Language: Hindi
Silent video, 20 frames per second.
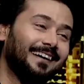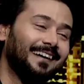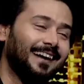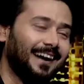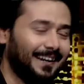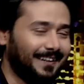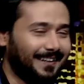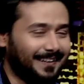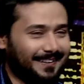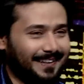
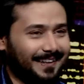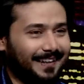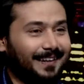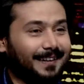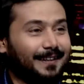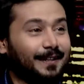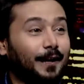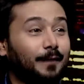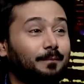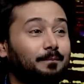आना था
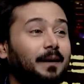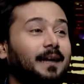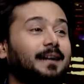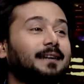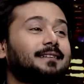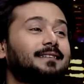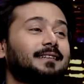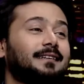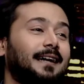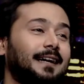लेकिन अब्बा
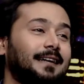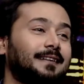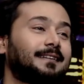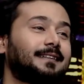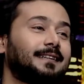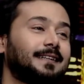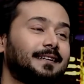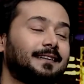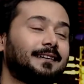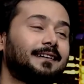की शराइ
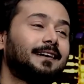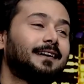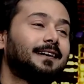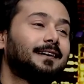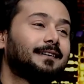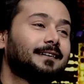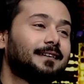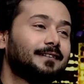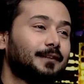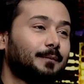थी
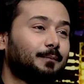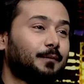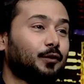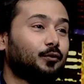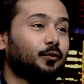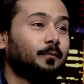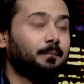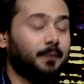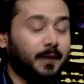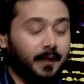कि जब तक
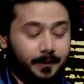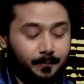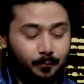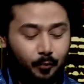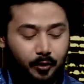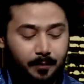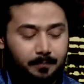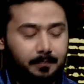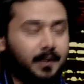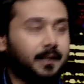तुम पढ़ाई
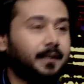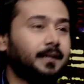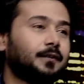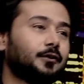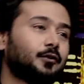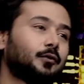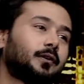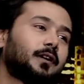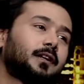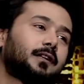मुकम्मल नहीं
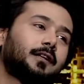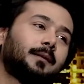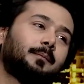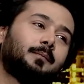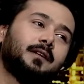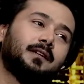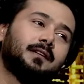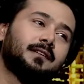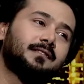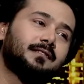करोगे तब
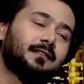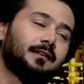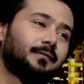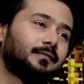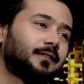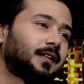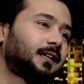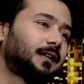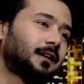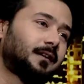तक इस
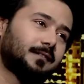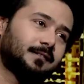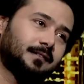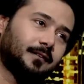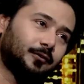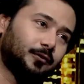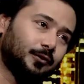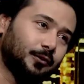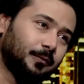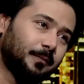तरफ नहीं आ
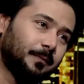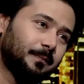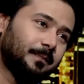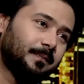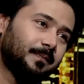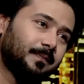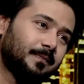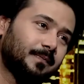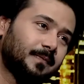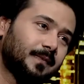सकते
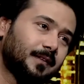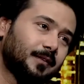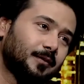हो